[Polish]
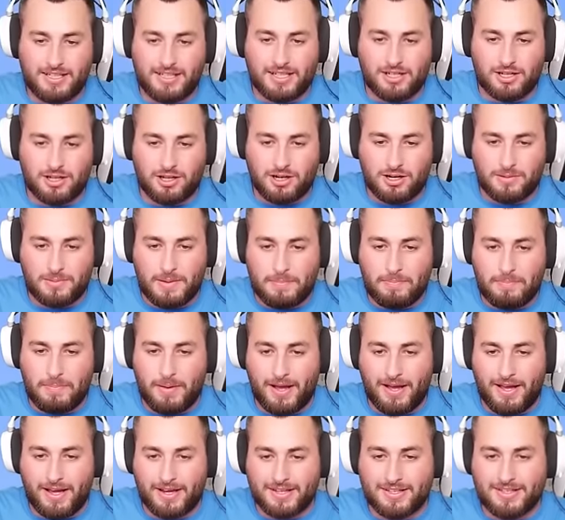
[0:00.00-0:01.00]
iglo robię.
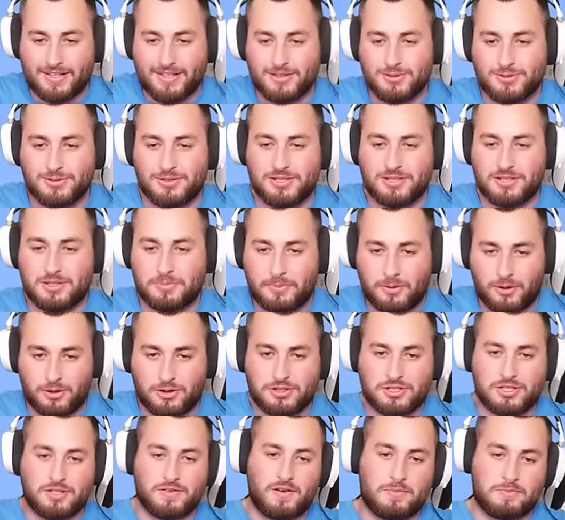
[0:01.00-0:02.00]
Pa, jak już się zrobiło
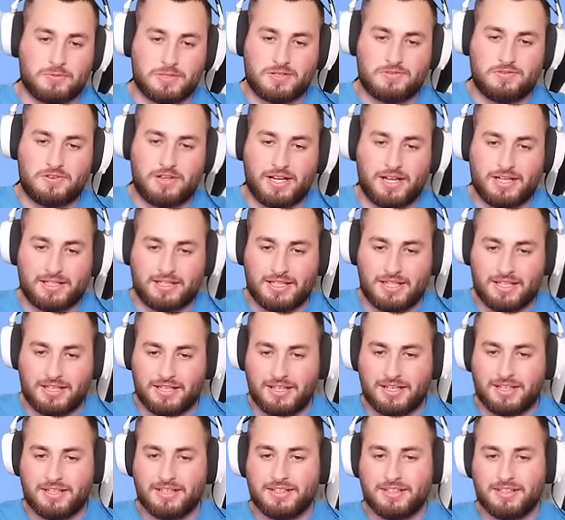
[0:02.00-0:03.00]
krzywe przez twoje
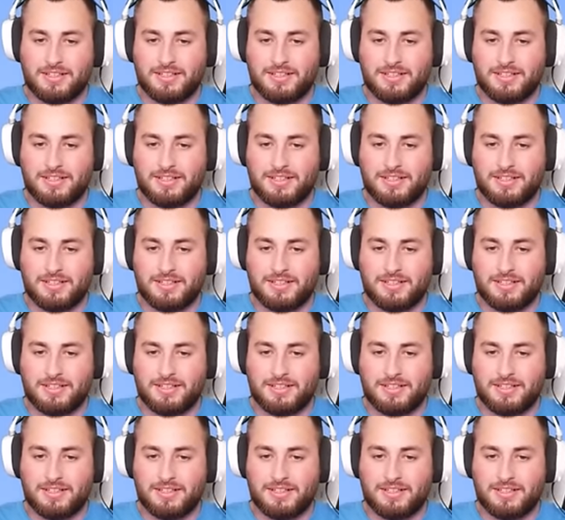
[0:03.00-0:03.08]
gadanie.